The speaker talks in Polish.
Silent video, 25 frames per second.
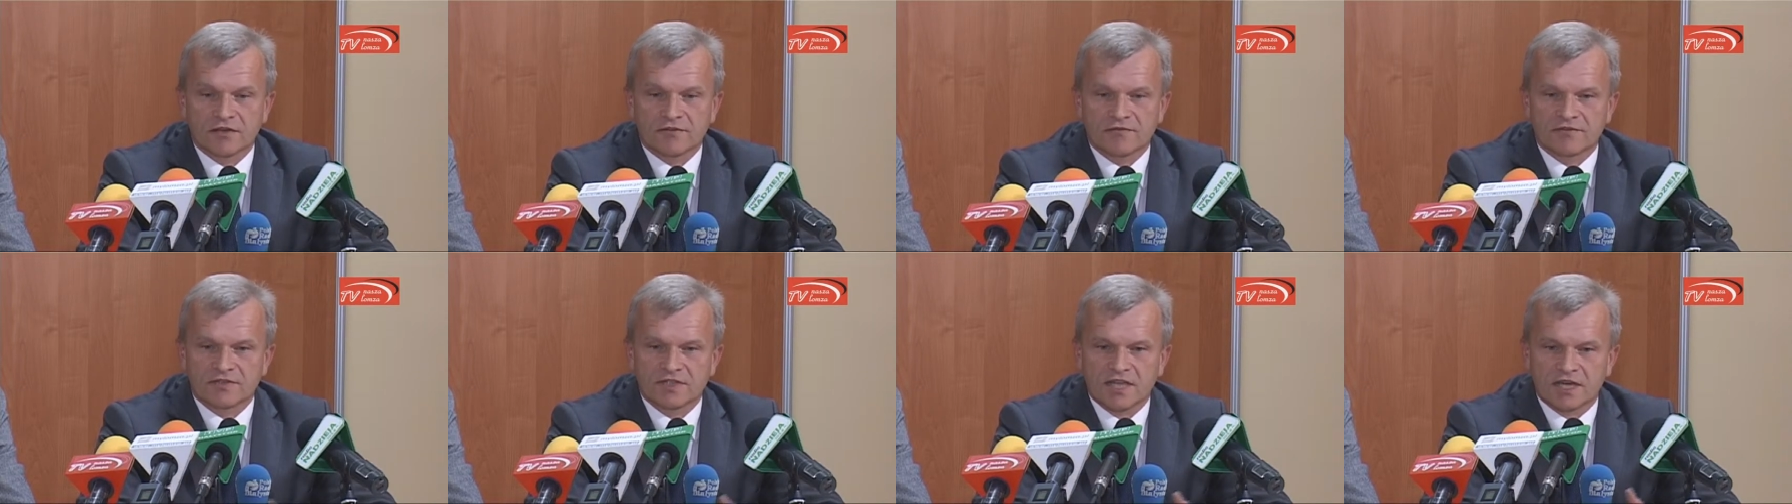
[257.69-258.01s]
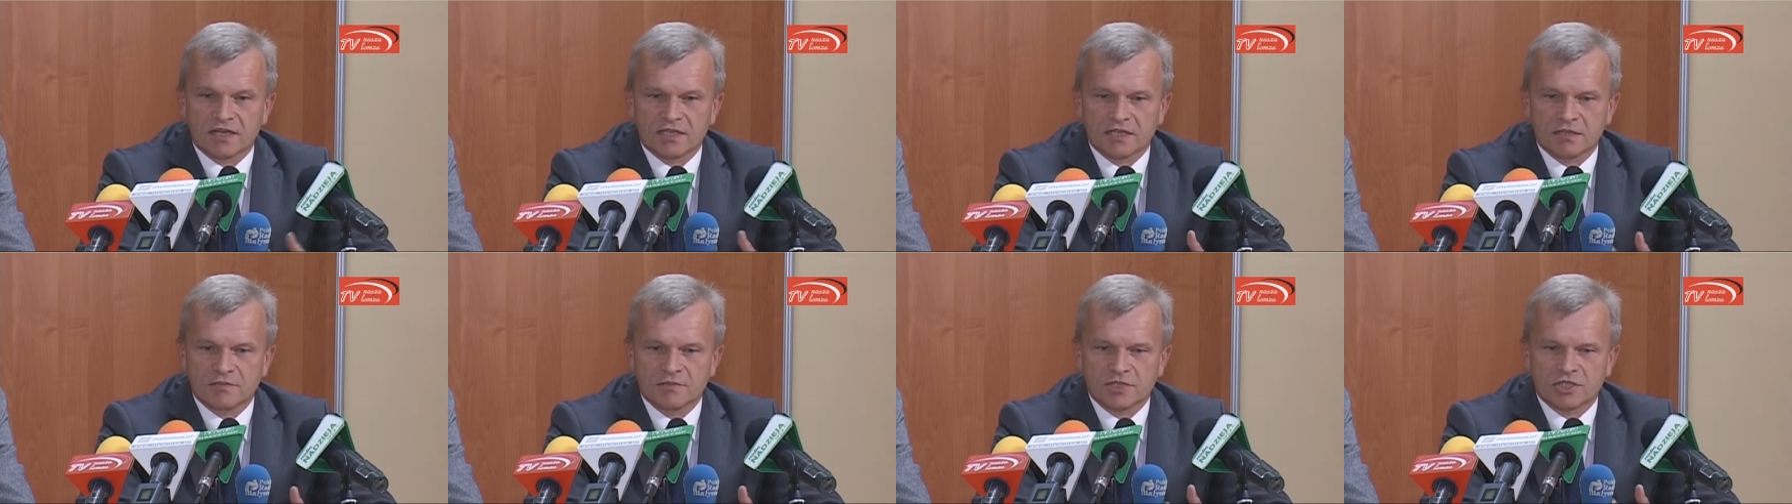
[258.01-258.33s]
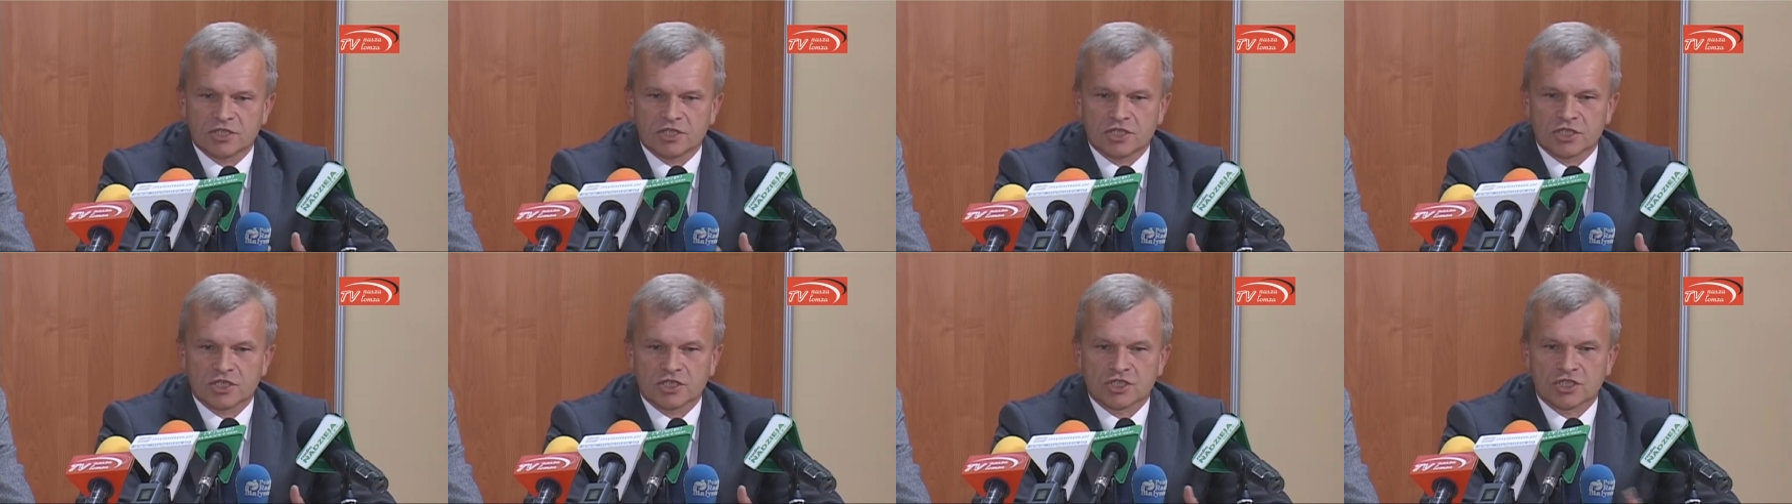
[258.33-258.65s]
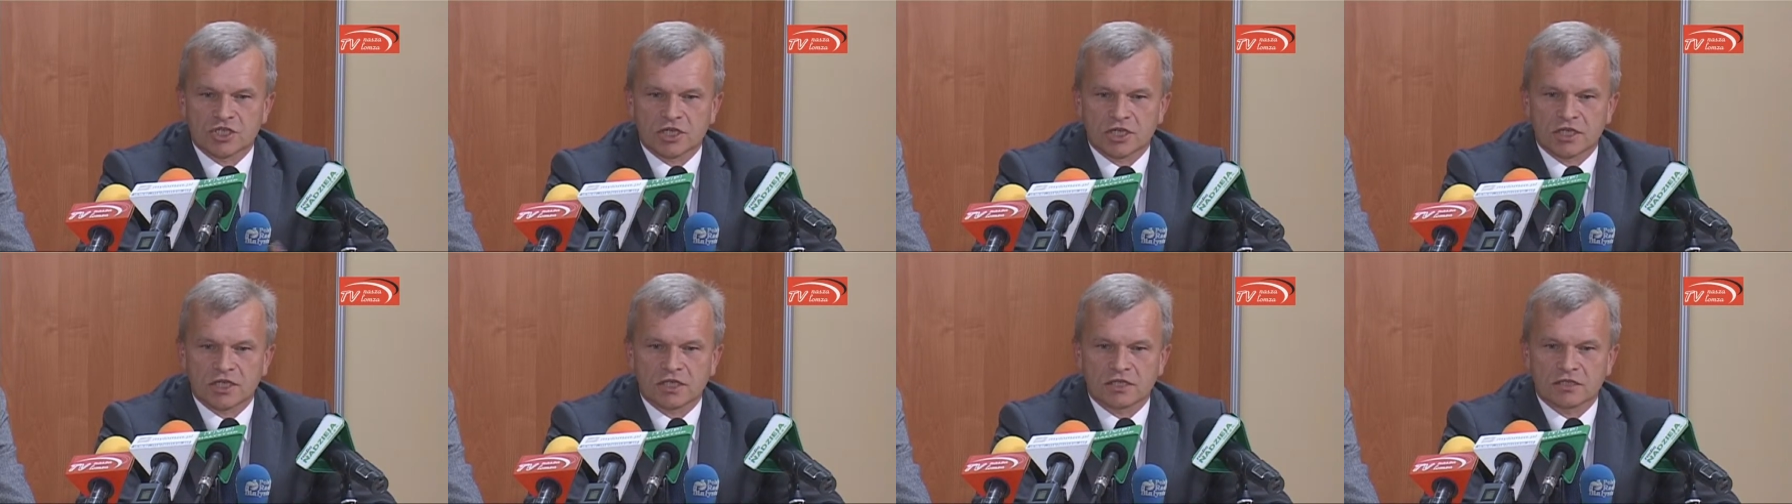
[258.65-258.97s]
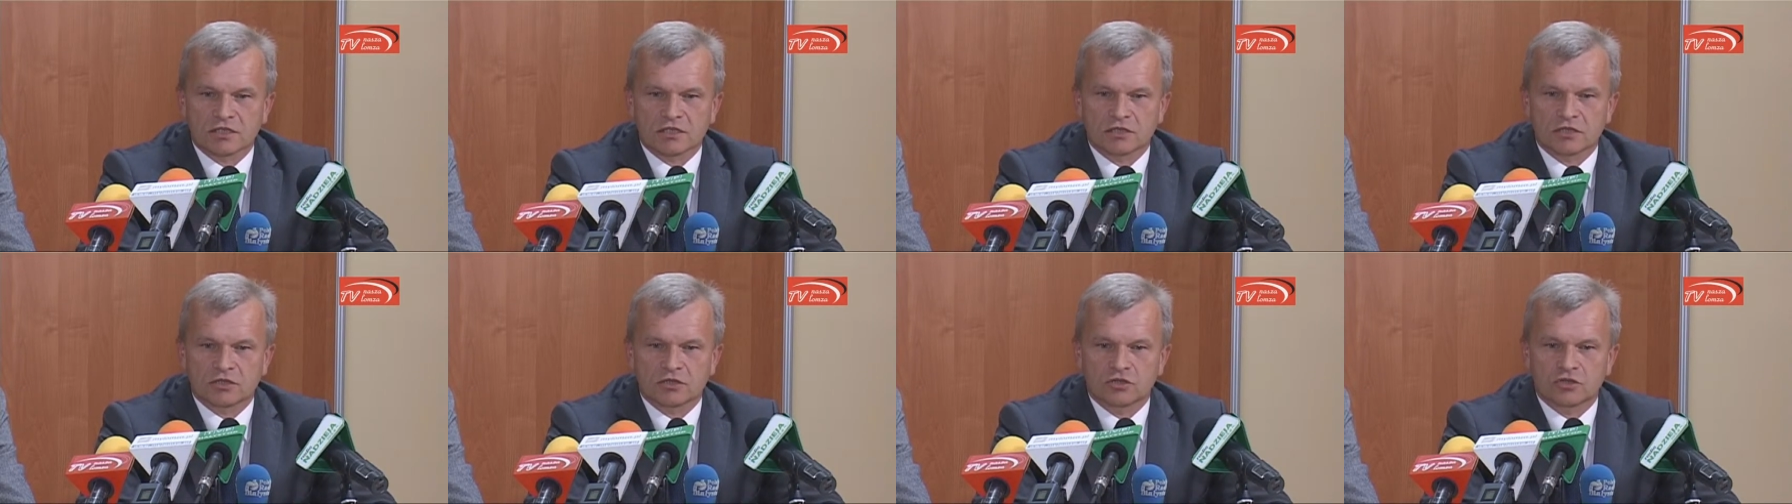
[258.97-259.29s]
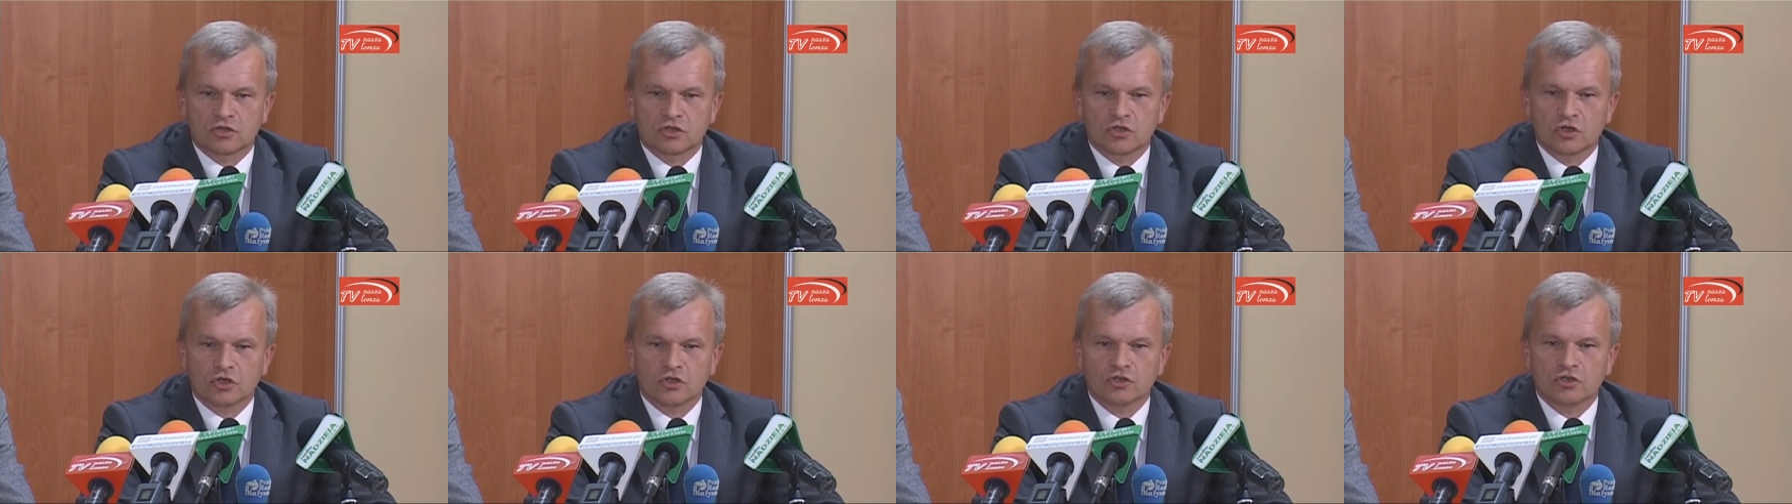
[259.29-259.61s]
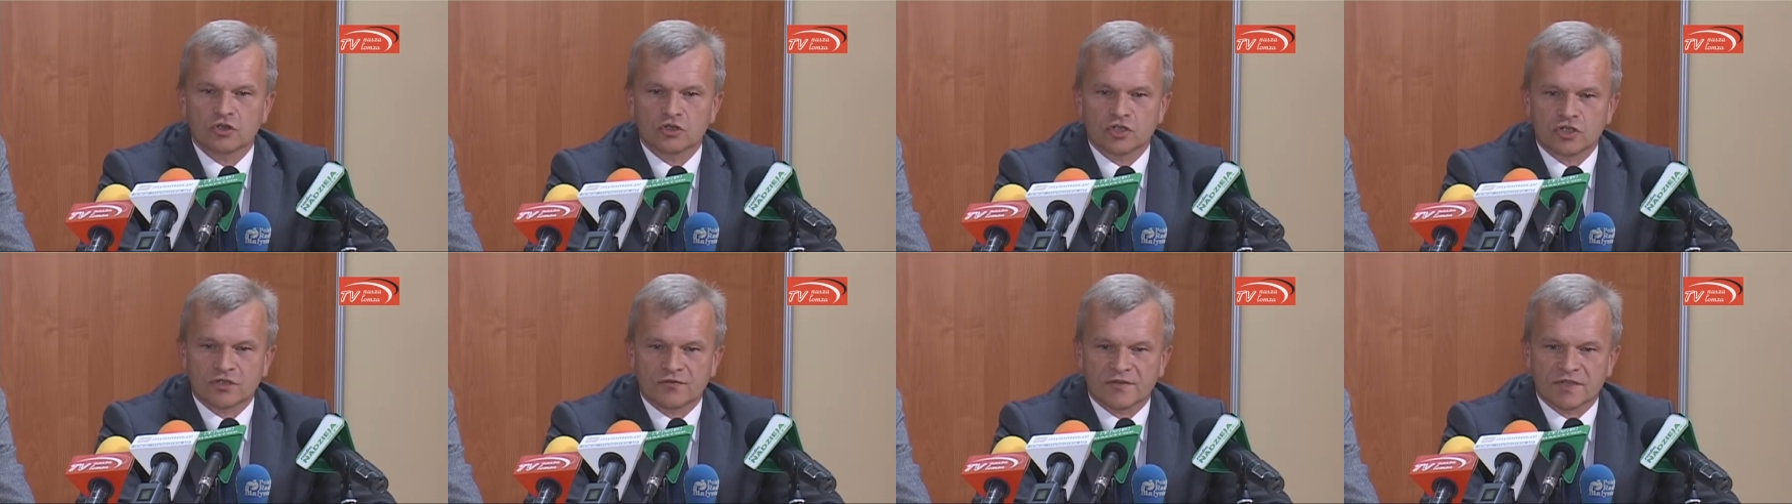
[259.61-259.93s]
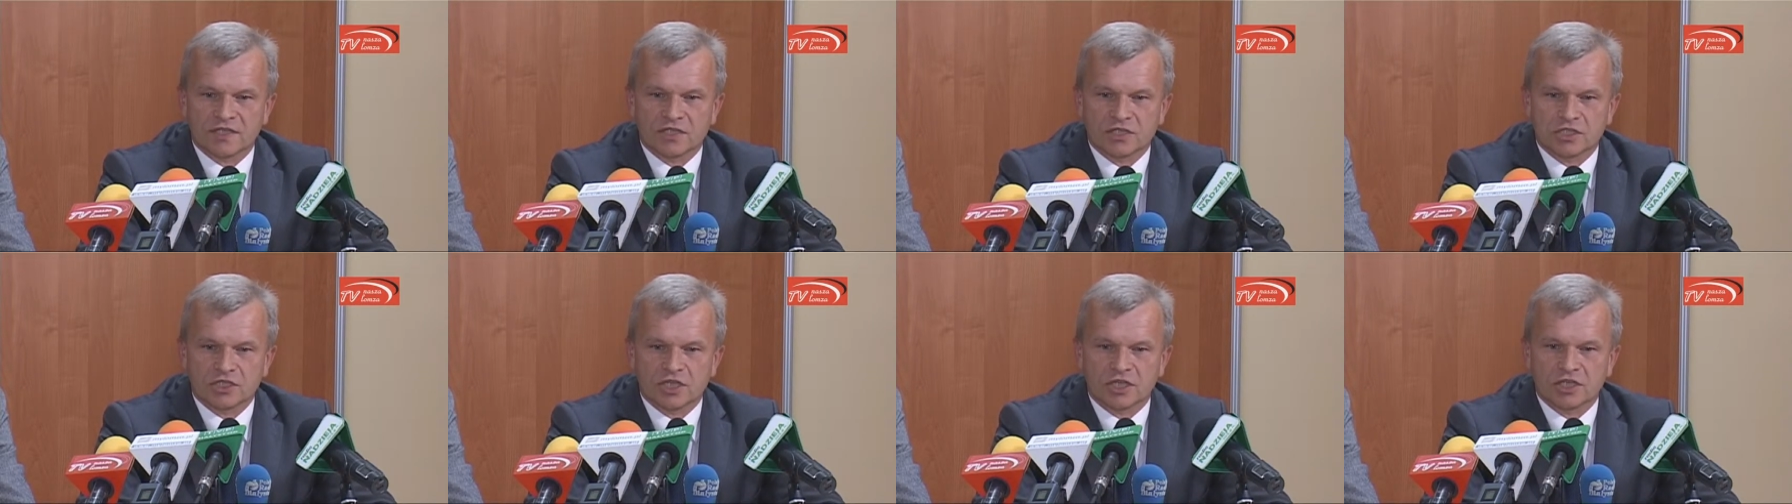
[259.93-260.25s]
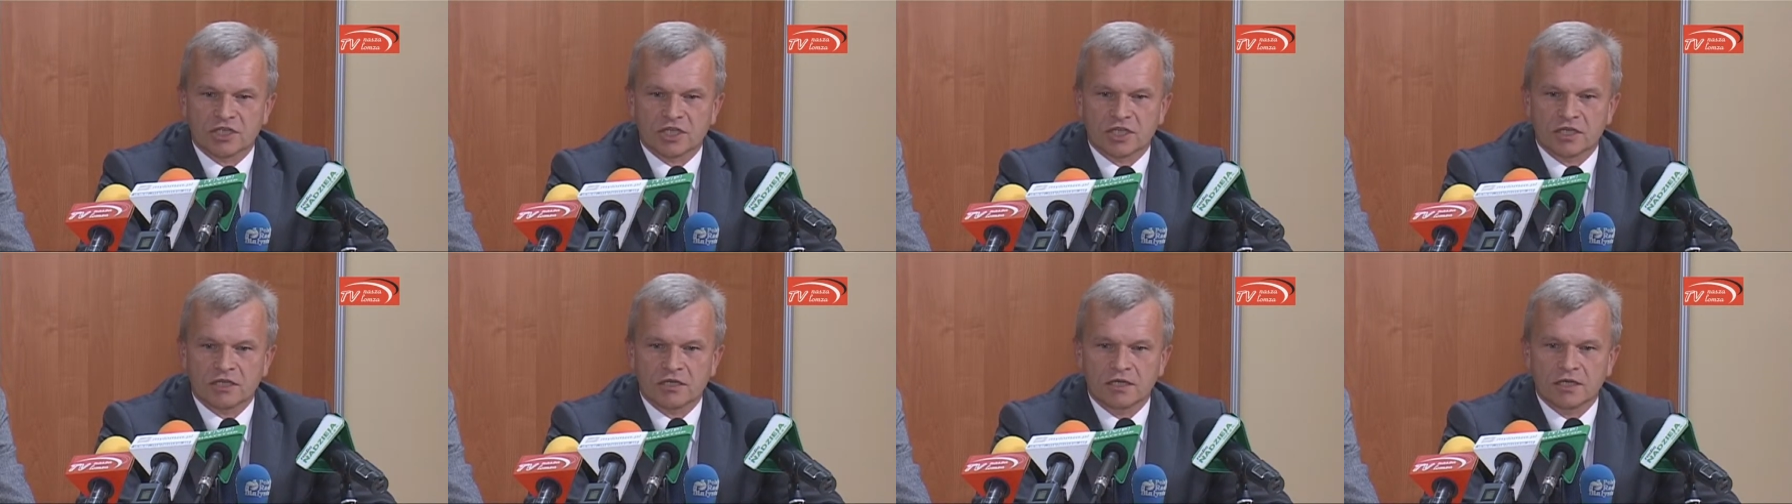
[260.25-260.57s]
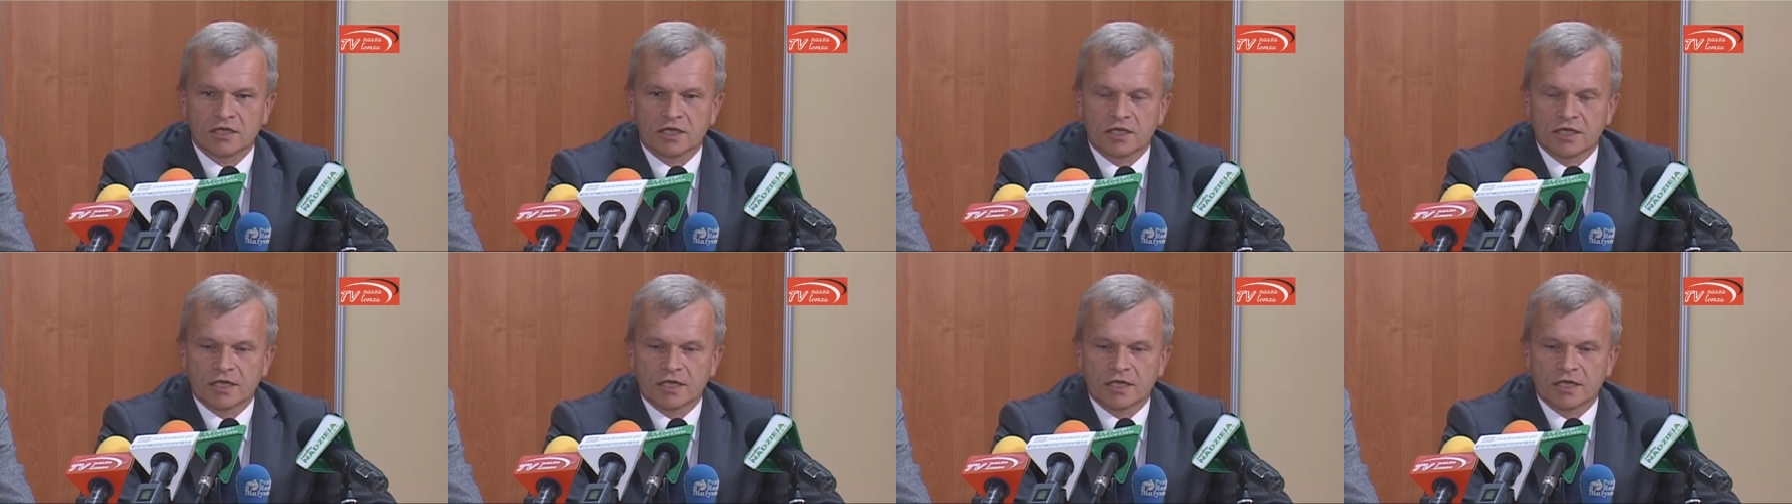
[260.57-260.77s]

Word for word: Wydaje mi się, że to doświadczenie